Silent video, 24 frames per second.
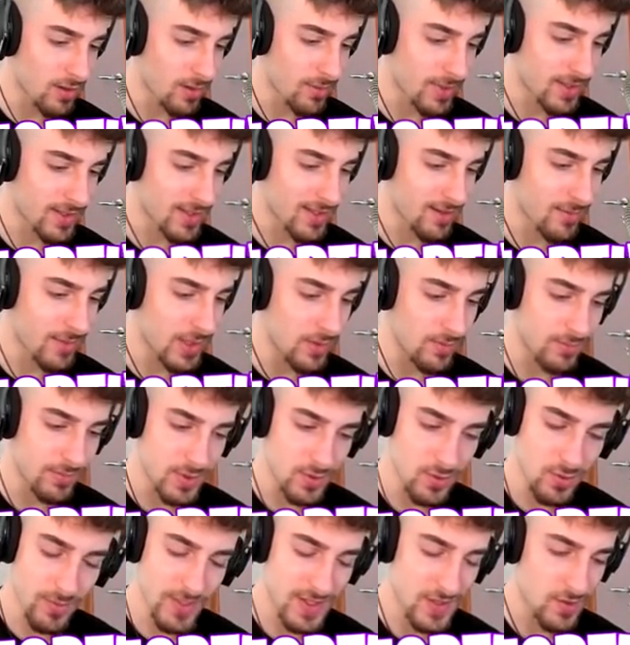una partita, capito? Mi
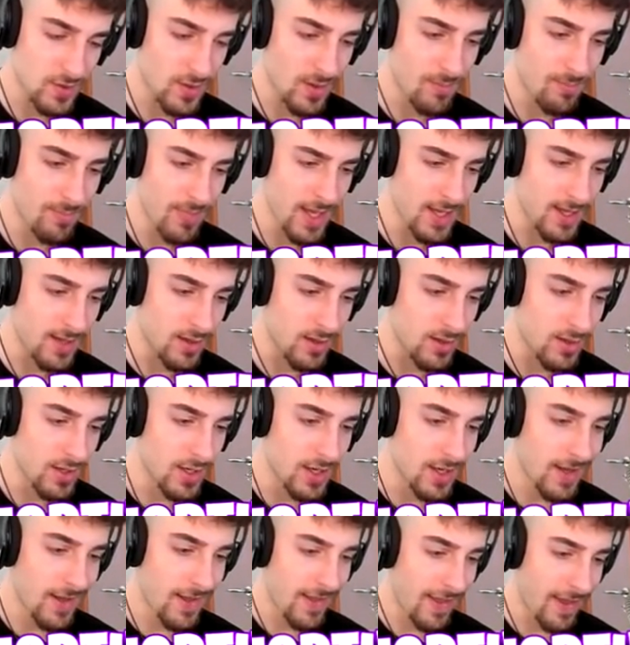sono messo in impegno.
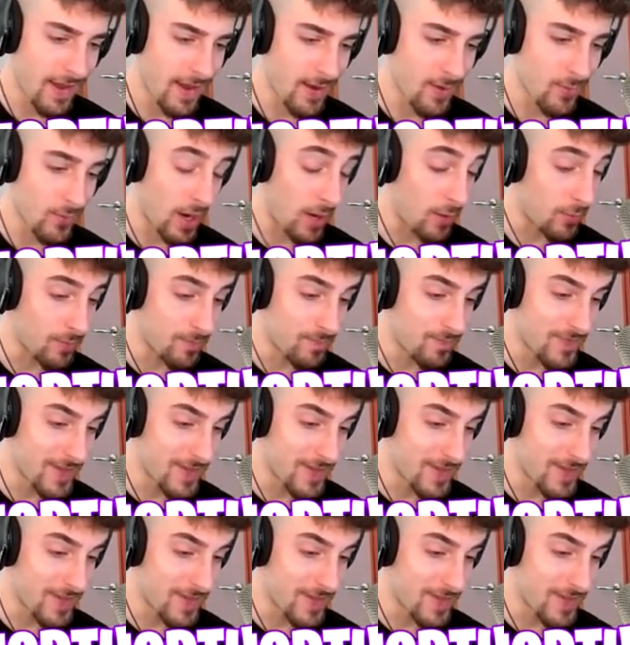E wow.